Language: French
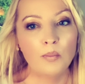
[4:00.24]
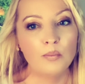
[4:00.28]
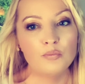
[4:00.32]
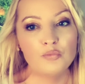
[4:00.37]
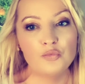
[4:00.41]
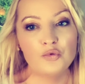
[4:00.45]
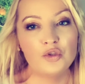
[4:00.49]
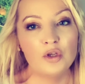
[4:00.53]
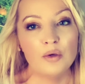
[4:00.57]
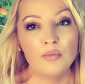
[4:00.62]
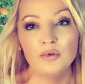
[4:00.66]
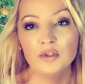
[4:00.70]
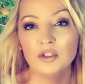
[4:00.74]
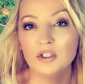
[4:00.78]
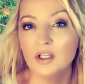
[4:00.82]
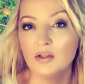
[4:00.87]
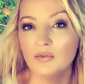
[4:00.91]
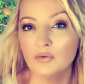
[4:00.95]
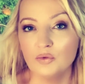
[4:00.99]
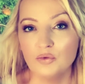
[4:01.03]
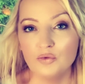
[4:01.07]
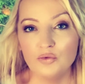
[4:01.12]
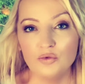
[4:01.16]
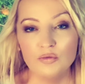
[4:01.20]
ça peut être
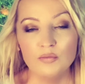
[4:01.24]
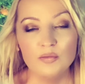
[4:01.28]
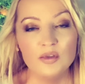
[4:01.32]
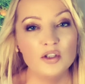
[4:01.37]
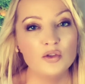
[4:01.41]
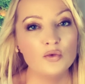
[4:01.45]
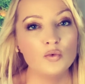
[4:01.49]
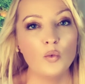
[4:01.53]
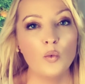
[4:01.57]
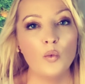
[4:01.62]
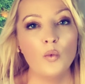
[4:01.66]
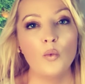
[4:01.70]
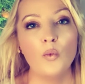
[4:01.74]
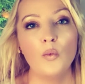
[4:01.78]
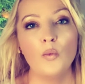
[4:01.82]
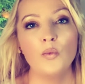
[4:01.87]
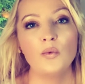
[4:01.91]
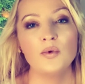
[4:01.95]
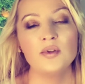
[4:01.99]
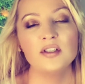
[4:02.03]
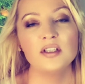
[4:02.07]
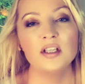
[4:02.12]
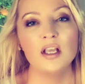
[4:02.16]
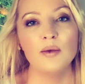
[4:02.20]
la vente d'une
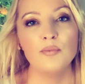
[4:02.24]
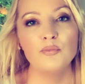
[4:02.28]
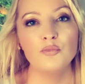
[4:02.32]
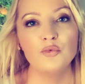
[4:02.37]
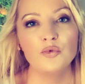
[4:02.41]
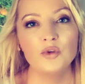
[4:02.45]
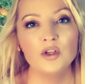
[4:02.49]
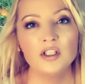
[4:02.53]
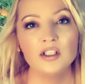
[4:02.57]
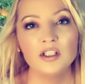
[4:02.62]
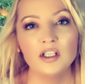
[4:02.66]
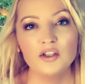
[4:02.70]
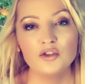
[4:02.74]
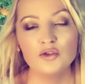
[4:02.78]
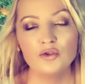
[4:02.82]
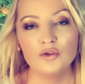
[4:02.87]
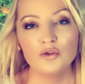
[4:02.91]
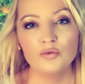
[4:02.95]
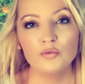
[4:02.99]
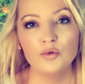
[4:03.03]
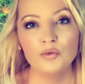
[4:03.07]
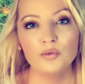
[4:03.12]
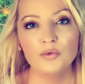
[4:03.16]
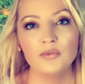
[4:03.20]
maison, ça peut être un
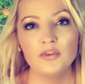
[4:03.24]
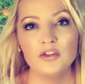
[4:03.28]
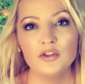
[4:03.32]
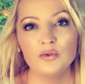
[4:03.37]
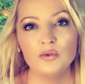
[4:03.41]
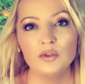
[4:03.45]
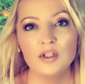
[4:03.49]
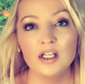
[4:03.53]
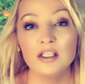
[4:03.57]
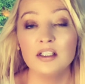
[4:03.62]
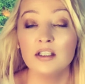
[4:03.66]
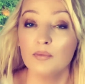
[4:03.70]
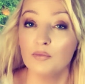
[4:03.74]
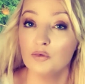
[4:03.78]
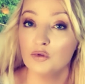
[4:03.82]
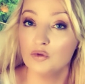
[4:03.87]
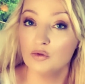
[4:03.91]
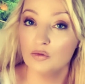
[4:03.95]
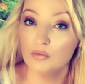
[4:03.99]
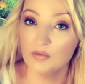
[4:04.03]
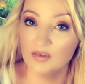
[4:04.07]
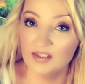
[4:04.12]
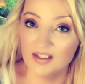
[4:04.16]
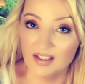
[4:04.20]
changement professionnel, ça peut
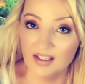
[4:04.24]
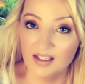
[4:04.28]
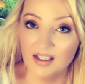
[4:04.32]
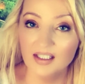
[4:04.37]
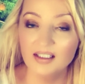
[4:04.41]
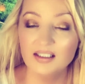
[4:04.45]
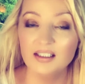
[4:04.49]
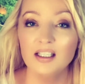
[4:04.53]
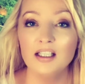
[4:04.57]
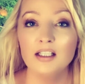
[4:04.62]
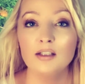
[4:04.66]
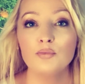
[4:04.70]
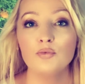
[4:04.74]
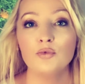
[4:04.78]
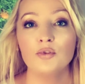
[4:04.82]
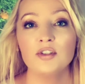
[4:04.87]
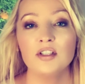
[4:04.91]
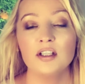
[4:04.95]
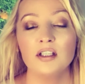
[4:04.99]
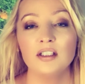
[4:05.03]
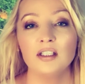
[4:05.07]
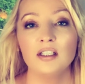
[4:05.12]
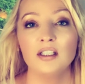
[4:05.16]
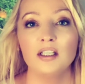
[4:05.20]
être une mise à la retraite pour
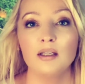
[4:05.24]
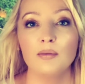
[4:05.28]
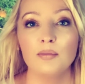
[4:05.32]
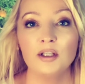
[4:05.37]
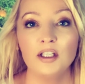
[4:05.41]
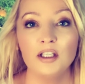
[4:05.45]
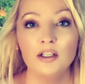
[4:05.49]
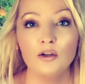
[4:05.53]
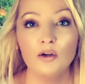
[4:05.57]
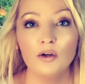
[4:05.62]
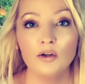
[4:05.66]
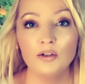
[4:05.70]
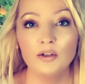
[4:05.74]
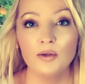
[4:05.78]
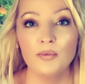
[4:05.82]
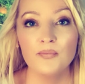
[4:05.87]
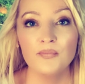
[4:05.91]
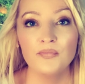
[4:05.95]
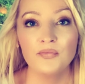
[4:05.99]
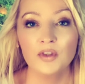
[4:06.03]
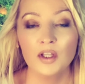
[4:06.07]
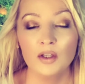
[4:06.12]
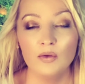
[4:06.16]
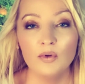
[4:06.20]
certains Capricornes.
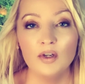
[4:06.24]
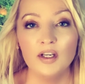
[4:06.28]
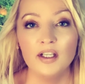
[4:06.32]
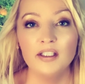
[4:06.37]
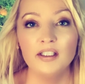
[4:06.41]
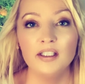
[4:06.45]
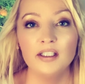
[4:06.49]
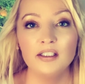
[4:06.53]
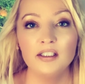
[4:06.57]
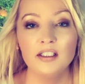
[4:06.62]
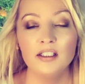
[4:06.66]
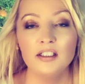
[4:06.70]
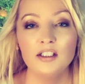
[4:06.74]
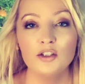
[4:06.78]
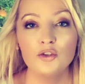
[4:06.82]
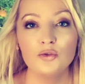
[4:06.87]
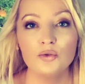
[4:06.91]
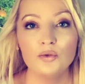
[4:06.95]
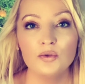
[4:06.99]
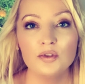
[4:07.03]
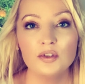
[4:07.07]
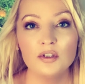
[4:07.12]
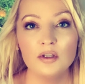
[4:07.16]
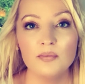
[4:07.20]
Voilà, il y, a, des
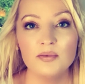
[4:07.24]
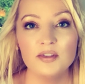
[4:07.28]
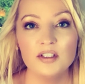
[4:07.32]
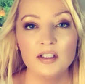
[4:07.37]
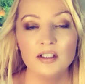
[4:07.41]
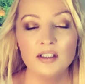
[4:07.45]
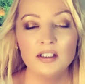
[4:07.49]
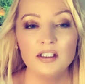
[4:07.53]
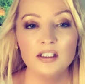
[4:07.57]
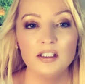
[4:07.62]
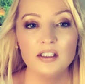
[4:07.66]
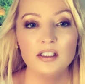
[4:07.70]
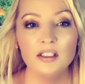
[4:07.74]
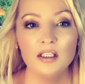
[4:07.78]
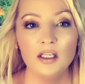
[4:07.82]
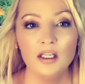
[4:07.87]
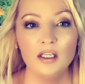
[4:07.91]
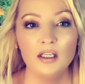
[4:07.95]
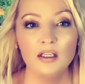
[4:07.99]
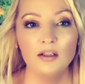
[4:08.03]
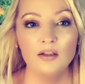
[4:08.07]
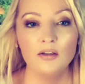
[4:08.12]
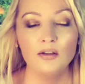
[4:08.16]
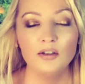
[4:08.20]
choses comme ça qui,
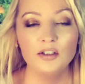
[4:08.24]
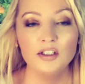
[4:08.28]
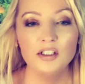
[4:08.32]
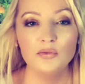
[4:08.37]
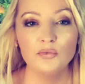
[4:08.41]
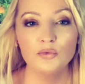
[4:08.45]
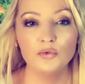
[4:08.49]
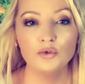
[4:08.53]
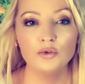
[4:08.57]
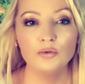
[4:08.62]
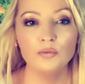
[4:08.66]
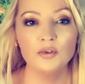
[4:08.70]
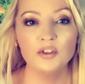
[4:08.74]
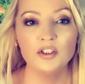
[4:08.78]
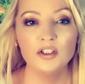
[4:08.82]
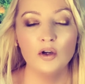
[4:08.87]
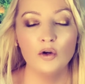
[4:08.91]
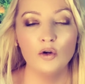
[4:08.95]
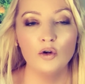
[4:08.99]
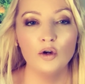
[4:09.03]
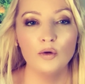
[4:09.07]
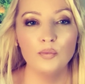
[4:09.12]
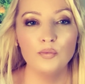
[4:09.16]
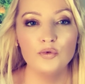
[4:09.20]
euh, qui vont demander
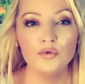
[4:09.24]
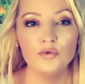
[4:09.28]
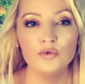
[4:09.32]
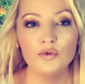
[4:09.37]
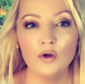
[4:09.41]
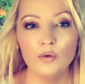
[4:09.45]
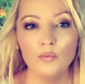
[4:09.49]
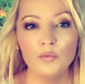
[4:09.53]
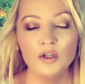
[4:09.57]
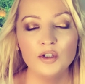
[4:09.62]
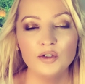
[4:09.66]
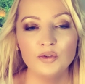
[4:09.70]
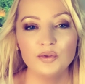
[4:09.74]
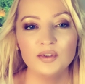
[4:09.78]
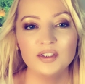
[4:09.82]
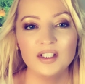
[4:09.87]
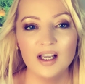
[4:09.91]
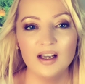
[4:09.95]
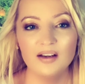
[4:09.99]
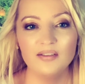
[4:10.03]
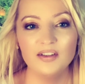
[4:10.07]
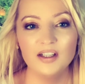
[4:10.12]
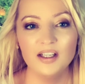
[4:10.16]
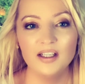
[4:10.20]
encore plusieurs mois de
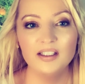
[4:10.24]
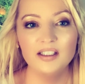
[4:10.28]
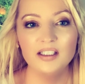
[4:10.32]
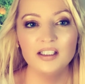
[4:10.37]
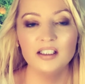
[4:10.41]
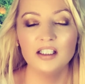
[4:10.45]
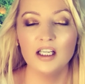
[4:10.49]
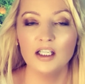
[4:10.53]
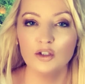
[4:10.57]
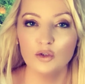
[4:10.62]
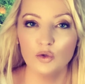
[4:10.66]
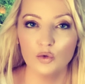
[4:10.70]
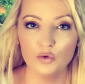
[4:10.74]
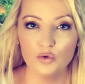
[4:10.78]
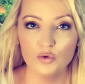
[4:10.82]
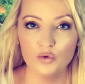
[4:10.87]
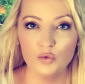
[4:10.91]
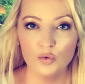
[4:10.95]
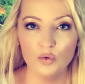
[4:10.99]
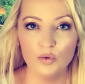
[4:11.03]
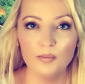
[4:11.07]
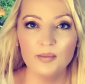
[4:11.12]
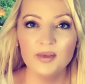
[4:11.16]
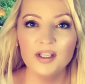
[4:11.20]
travail et
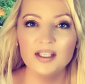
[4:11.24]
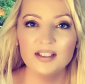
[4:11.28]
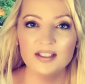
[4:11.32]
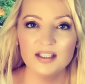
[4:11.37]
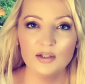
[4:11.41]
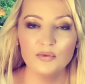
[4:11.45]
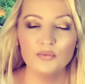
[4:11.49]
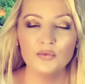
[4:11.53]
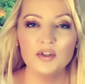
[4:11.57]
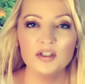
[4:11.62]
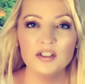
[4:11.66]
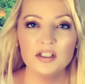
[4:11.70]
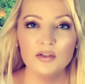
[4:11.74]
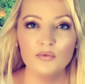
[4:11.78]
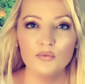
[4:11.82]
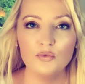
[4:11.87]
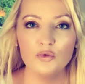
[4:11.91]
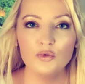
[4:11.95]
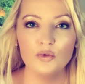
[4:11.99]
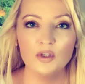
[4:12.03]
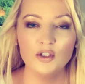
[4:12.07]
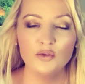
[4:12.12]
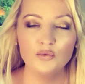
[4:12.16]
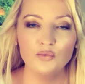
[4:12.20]
d'attention, mais cette fois-ci,
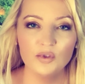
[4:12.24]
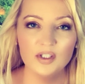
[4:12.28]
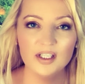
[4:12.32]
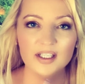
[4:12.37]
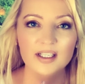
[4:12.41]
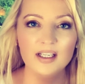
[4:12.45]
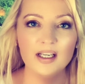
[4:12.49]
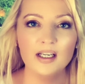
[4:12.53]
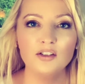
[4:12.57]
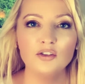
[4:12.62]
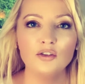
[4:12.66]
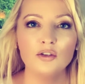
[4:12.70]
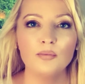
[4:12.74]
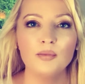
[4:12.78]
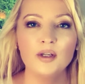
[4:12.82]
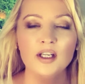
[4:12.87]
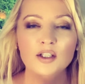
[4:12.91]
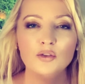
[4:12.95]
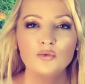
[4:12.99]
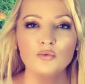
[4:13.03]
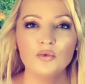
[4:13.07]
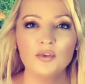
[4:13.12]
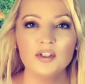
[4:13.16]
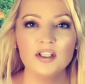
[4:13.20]
vous aurez toutes les cartes en main
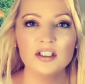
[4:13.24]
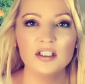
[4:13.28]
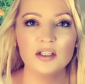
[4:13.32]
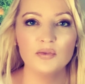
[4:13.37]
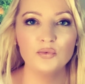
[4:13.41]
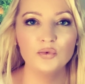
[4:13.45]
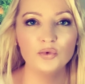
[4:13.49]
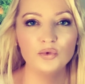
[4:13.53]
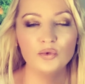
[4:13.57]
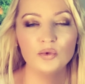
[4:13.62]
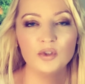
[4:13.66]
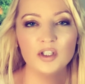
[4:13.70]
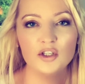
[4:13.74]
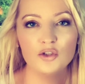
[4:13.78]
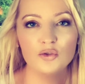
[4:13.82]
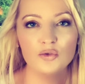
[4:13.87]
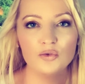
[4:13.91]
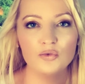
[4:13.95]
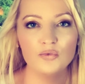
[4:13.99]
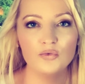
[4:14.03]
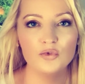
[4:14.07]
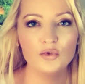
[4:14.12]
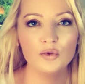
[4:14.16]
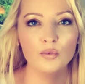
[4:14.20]
et toutes les infos, donc les
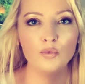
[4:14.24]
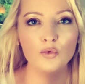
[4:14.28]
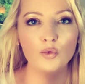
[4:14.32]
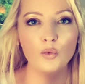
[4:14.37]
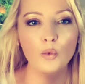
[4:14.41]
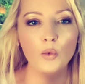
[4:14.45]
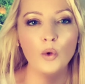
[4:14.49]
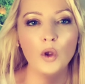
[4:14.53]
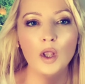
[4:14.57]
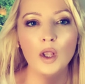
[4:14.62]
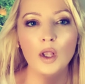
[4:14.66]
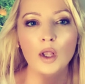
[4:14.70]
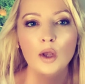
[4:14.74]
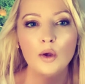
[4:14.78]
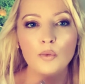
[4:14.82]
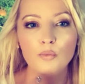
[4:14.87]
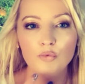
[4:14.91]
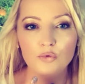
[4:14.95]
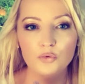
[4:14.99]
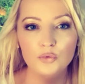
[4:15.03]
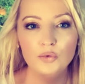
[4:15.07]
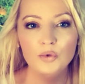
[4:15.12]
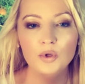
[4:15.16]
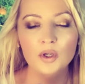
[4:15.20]
choses vous sembleront
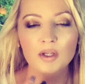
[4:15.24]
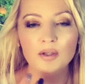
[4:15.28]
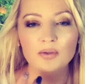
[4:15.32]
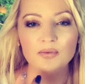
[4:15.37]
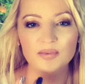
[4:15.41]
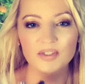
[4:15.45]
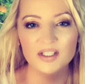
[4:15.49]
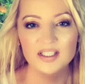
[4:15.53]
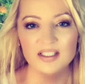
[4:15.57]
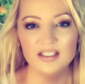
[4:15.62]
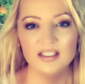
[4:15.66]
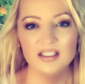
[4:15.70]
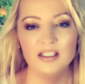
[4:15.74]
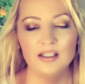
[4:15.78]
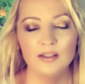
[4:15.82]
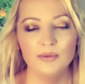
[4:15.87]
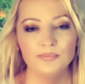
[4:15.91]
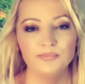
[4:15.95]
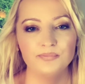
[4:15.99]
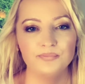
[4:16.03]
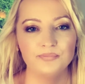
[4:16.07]
plus faciles.